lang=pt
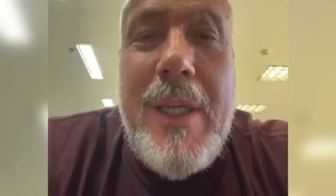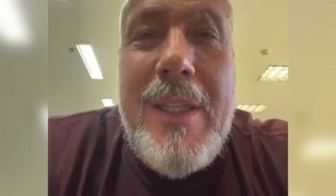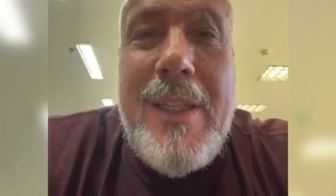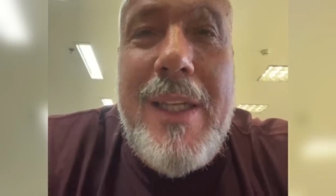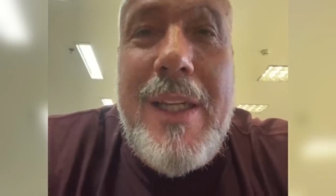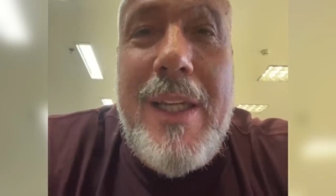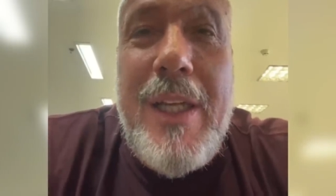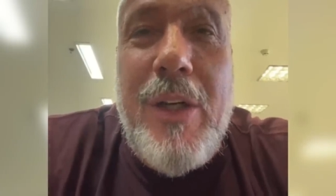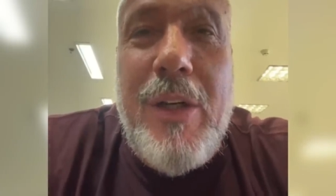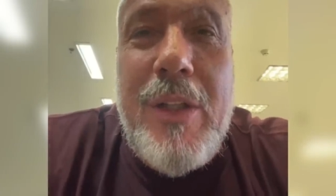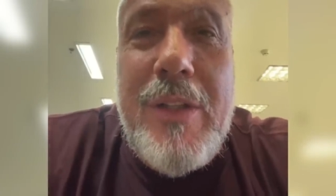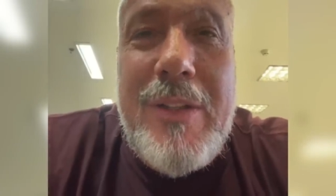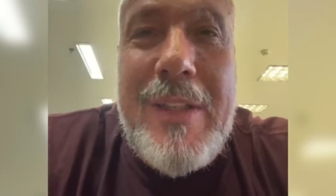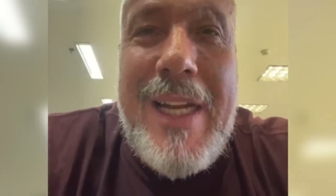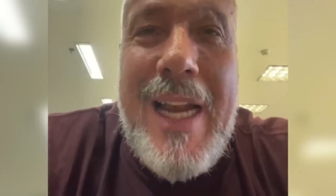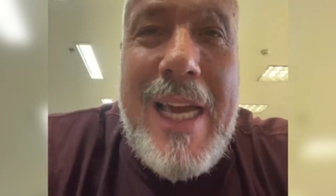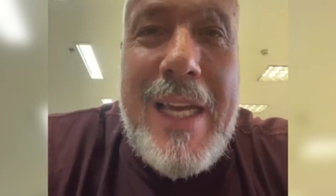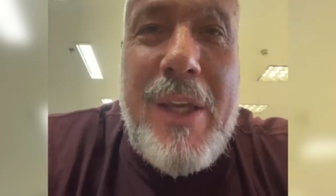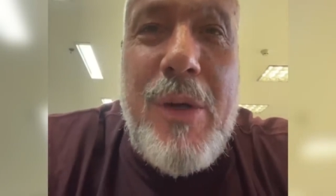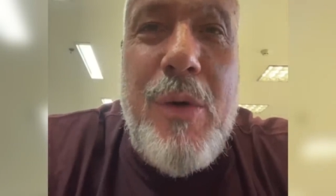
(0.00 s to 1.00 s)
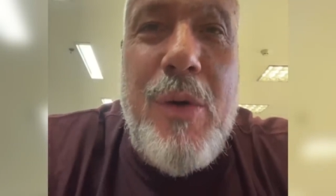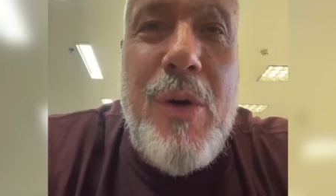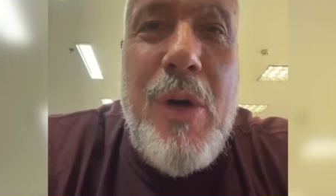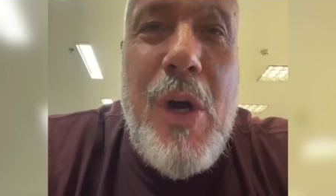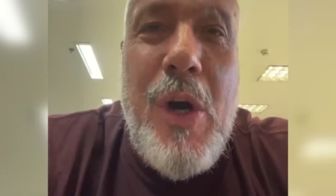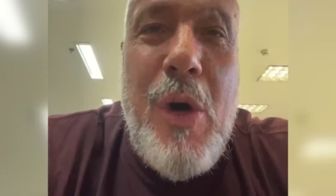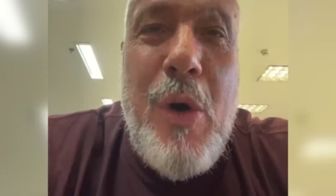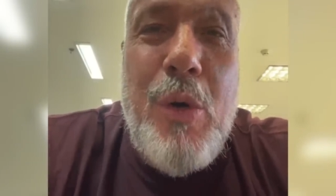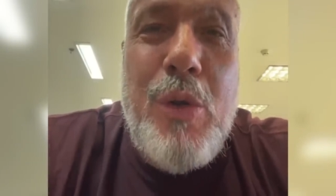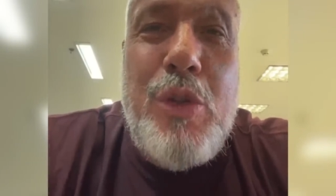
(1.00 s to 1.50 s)
Entendeu? Será que
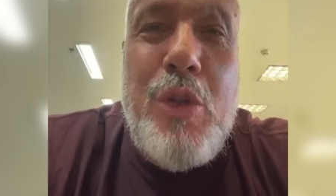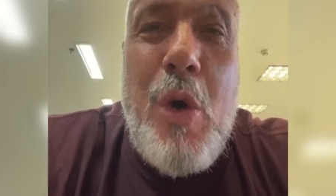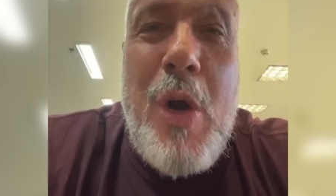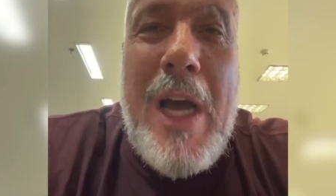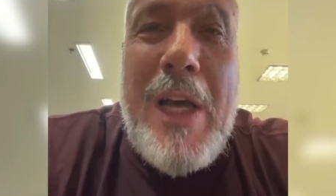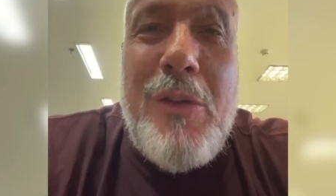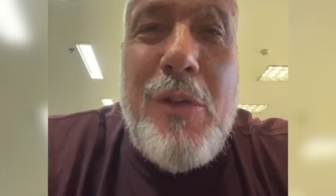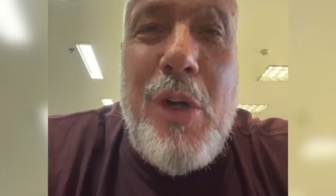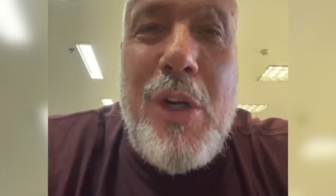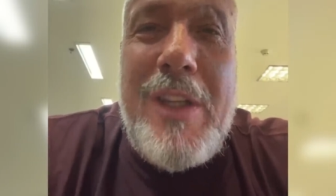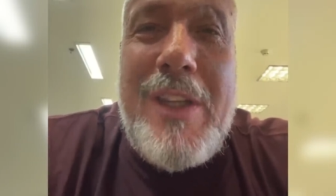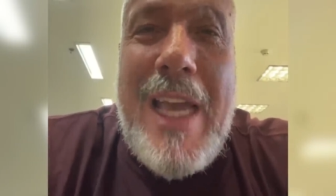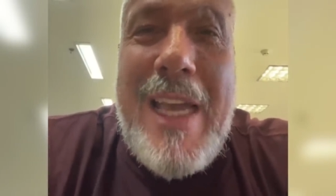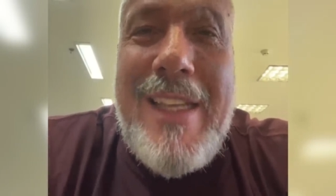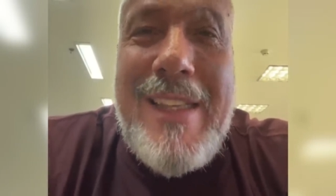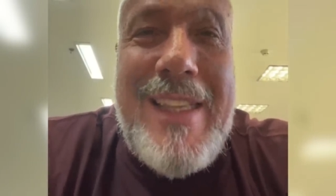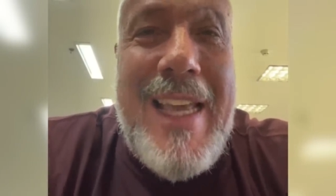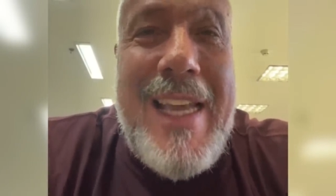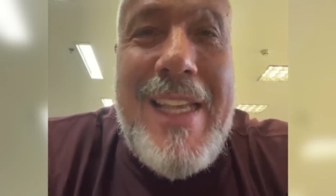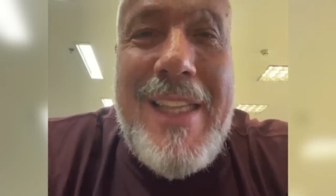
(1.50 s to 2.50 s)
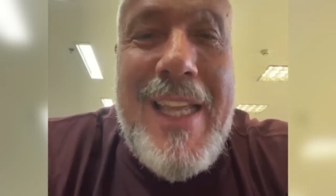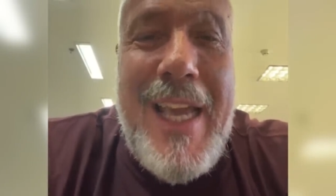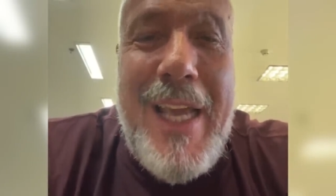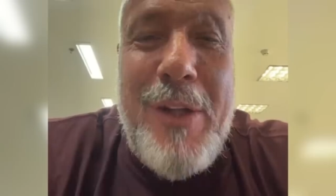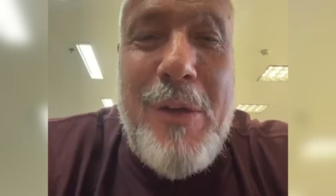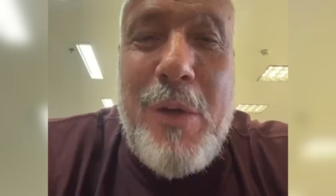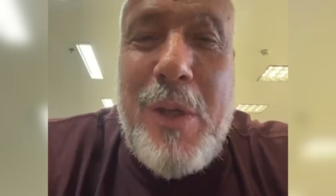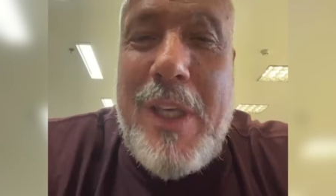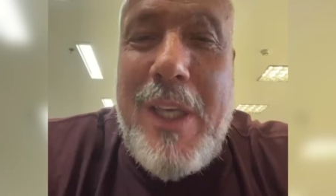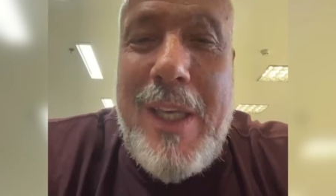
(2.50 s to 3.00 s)
o, o jogador está
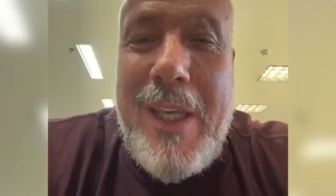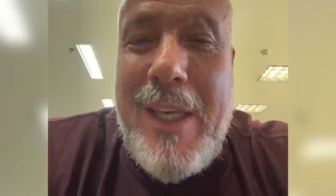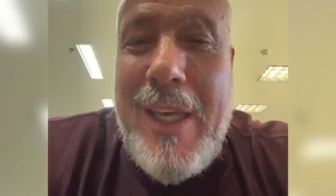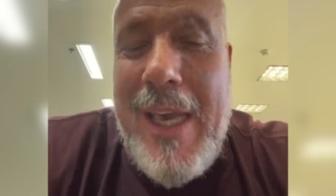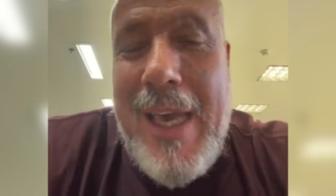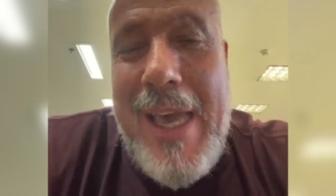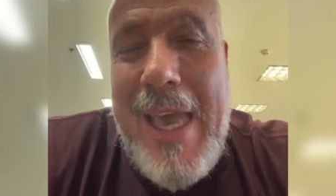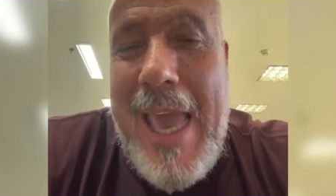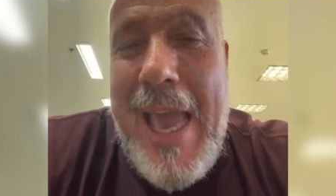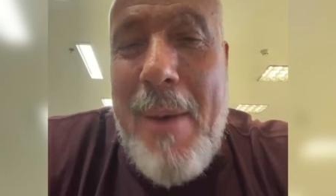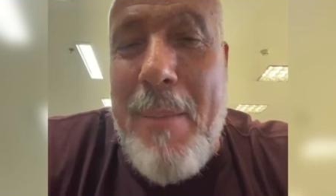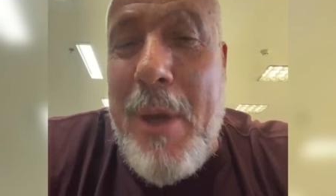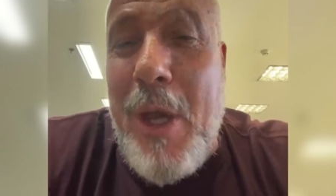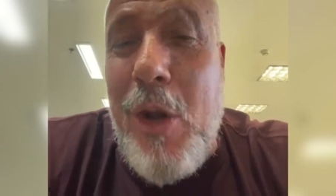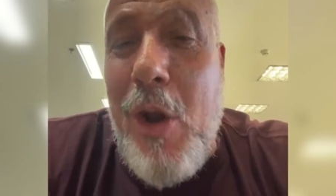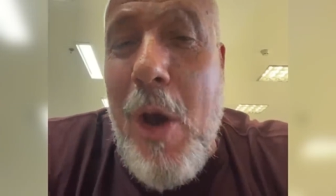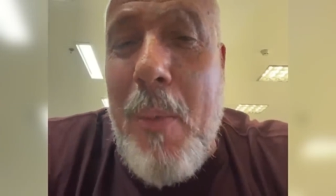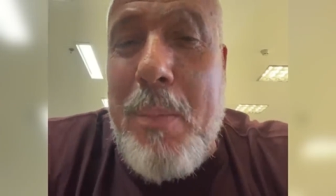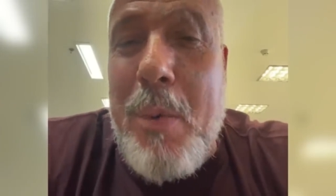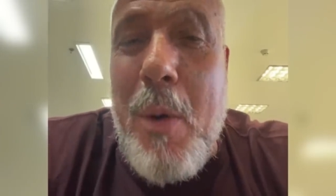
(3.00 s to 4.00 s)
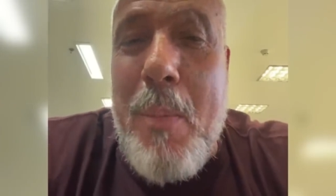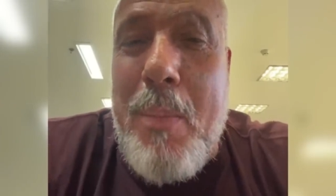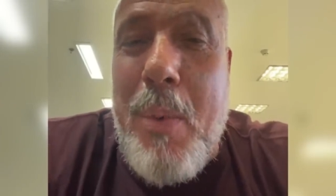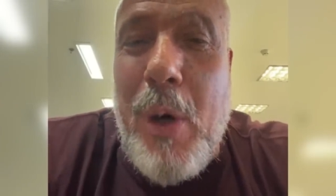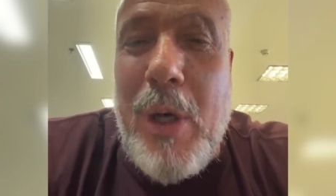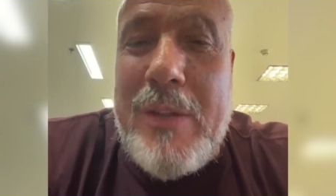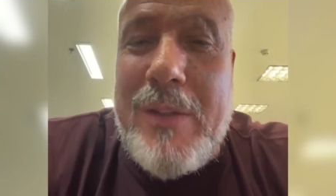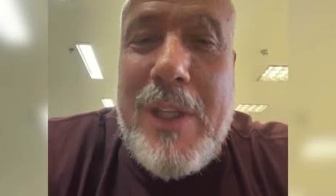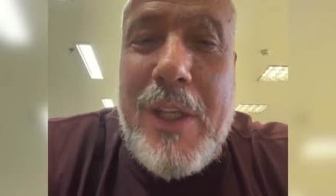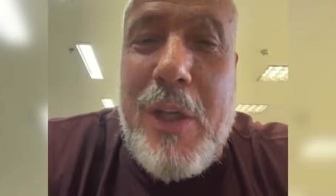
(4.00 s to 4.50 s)
entendendo que é a melhor
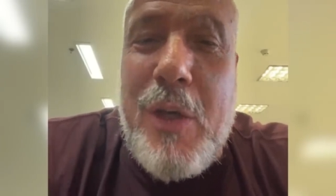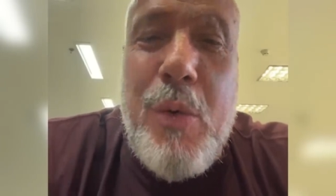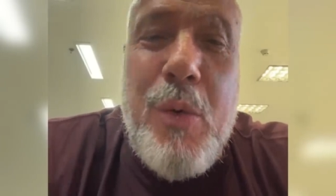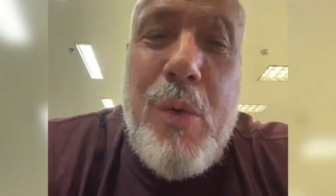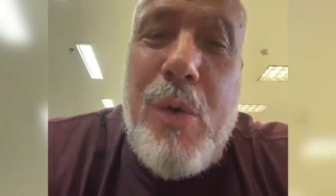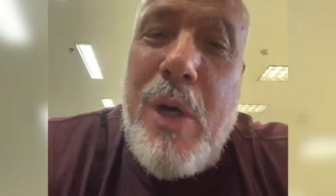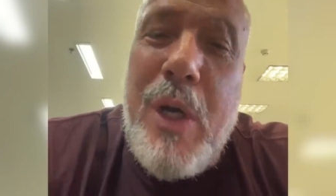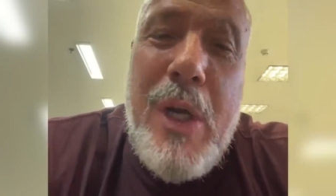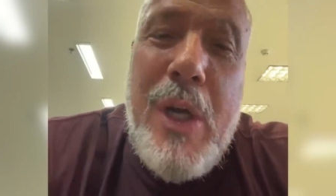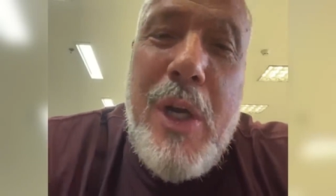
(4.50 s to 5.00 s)
proposta que o,